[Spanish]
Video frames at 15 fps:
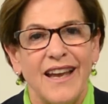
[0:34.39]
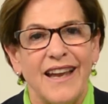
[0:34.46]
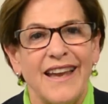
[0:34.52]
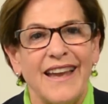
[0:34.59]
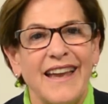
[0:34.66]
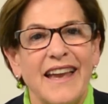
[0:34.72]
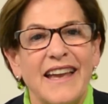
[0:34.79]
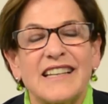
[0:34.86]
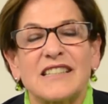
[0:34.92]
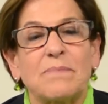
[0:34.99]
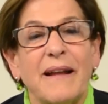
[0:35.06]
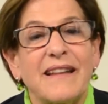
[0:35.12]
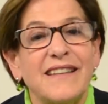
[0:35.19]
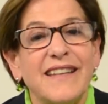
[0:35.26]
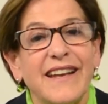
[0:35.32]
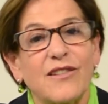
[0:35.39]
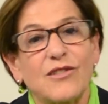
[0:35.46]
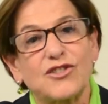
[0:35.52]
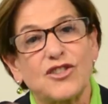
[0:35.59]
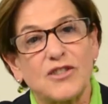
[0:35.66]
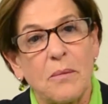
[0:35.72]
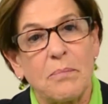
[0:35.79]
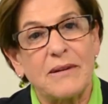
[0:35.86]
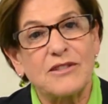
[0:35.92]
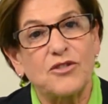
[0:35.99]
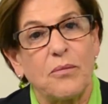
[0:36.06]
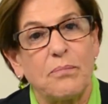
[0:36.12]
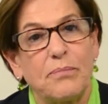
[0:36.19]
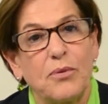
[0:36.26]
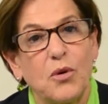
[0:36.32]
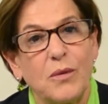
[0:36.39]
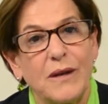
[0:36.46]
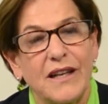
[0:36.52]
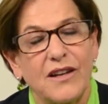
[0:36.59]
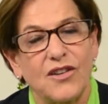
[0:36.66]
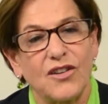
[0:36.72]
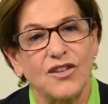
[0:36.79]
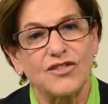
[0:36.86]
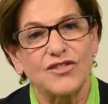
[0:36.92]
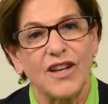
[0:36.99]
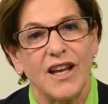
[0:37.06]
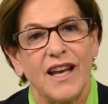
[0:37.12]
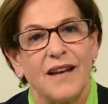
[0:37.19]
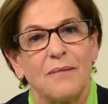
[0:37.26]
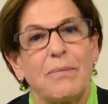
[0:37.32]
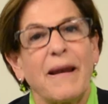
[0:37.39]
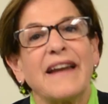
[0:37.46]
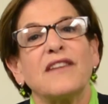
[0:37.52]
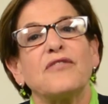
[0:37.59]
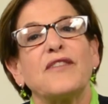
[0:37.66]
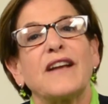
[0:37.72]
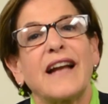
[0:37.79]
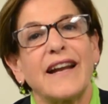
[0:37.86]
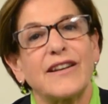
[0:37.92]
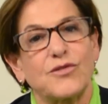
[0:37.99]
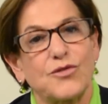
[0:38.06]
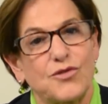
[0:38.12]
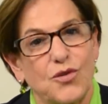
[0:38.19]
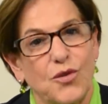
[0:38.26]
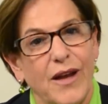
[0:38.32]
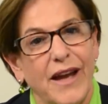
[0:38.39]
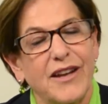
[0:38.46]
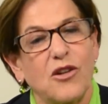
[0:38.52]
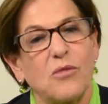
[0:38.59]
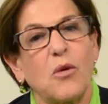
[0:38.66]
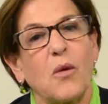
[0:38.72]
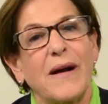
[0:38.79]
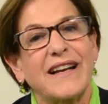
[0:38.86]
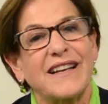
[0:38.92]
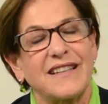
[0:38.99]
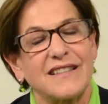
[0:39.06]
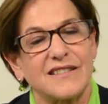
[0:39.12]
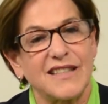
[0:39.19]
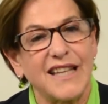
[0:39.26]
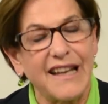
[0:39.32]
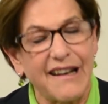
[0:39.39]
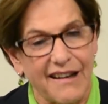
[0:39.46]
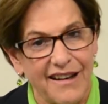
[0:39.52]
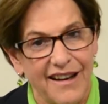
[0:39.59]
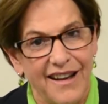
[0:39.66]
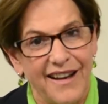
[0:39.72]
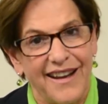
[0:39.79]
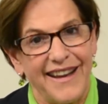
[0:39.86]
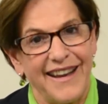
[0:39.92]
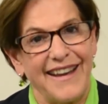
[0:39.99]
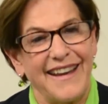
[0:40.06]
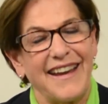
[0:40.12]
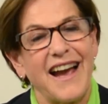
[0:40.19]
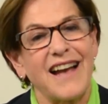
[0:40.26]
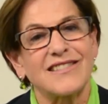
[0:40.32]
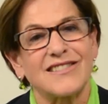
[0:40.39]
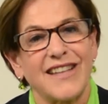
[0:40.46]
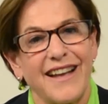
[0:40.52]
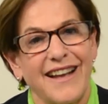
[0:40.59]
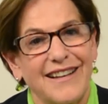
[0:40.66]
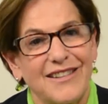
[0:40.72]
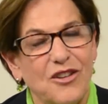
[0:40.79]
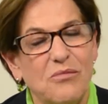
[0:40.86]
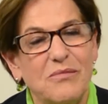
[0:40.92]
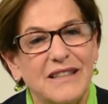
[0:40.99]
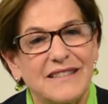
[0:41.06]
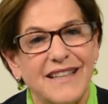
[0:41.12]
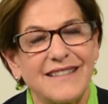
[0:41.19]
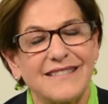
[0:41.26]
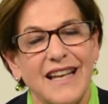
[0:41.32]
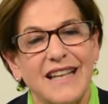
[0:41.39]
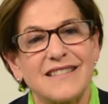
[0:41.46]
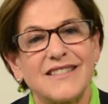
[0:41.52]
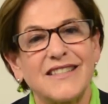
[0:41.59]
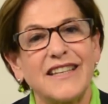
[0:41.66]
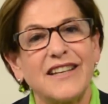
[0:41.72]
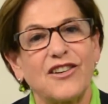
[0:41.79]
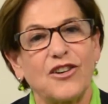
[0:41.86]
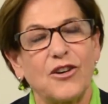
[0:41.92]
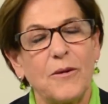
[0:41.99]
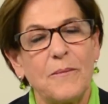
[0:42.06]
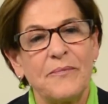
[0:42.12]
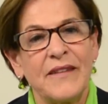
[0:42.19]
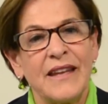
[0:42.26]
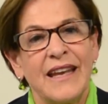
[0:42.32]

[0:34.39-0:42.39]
eh, expandir nuestros espacios públicos, planificar su ciudad y cómo va a crecer eh, hasta el 2035.